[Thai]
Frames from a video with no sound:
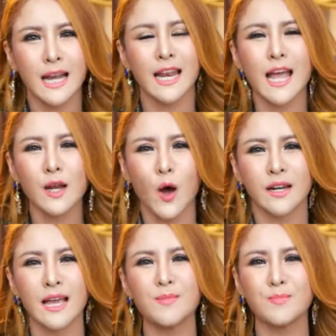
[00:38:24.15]
กันแน่นอน
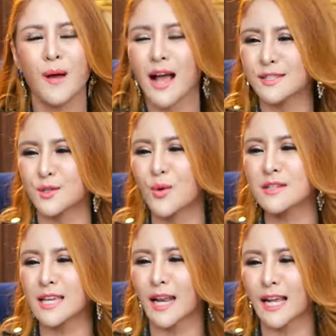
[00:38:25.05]
ให้มันผ่านช่วง
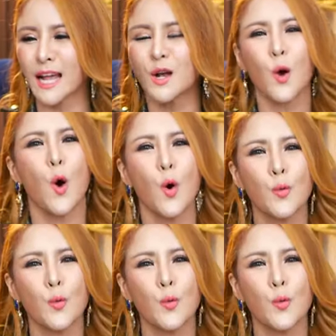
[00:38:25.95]
สถานการณ์โค